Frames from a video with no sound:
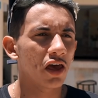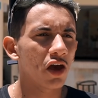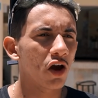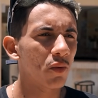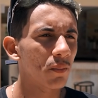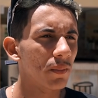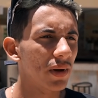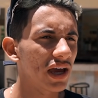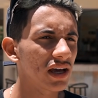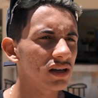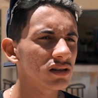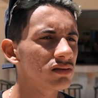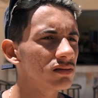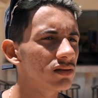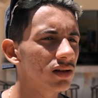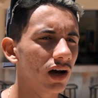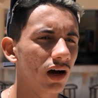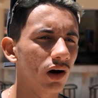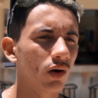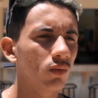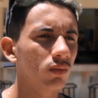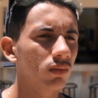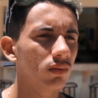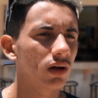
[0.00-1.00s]
Eu mesmo
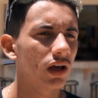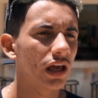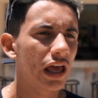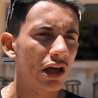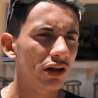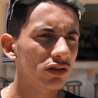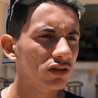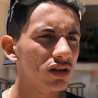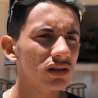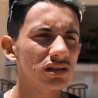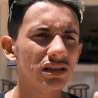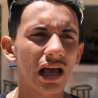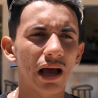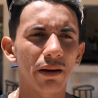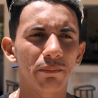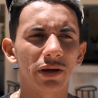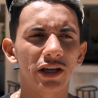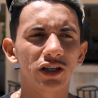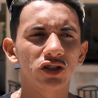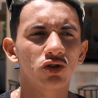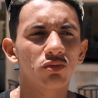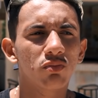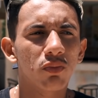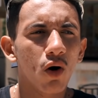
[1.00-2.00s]
não. Eu não tô
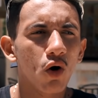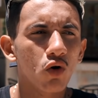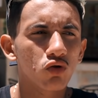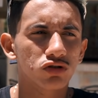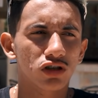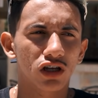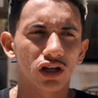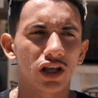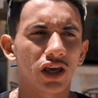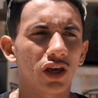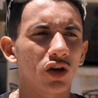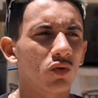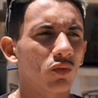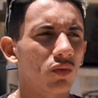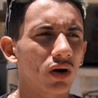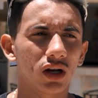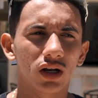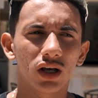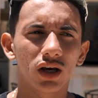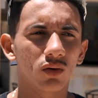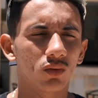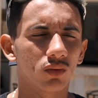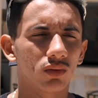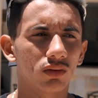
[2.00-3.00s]
sabendo de bolsa nenhuma,
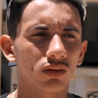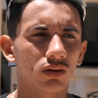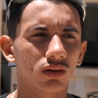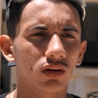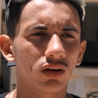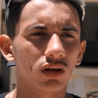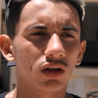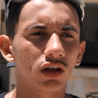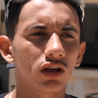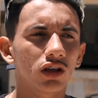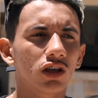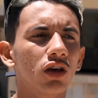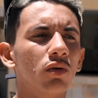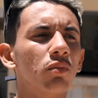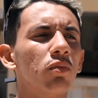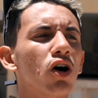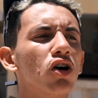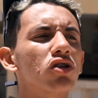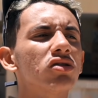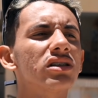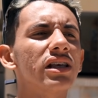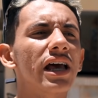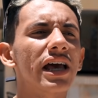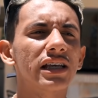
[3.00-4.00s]
não. Que
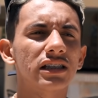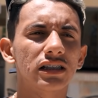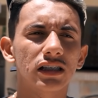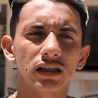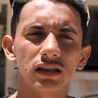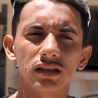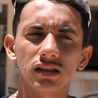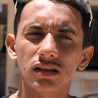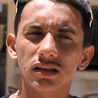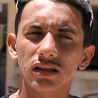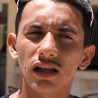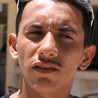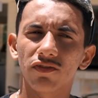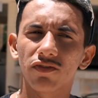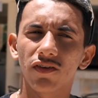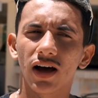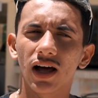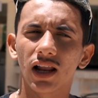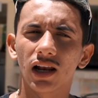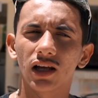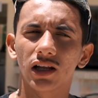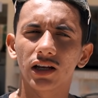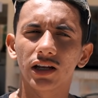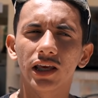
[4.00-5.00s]
bolsa é essa aí que você está
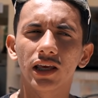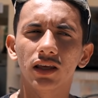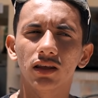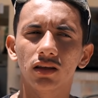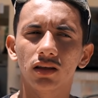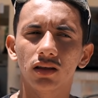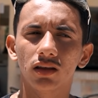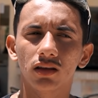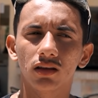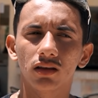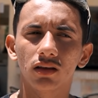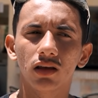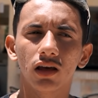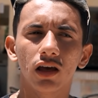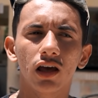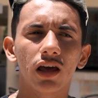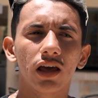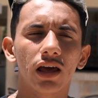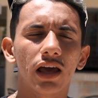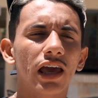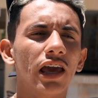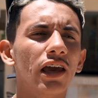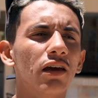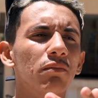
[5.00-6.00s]
falando, hein?
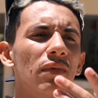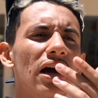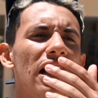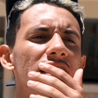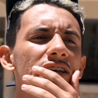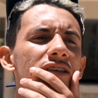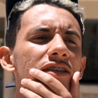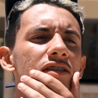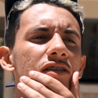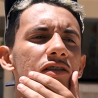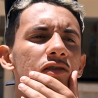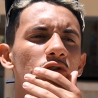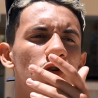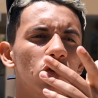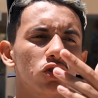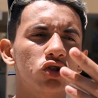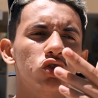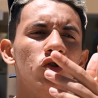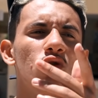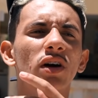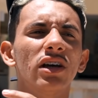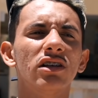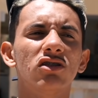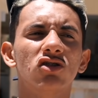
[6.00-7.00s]
Hein, mas
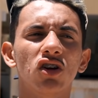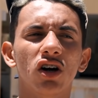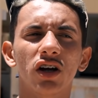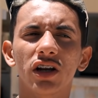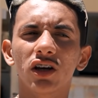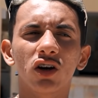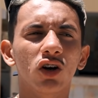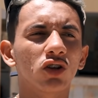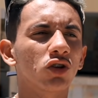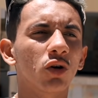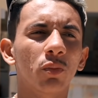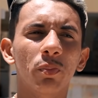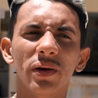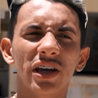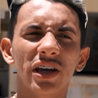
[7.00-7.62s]
continua a história que eu tô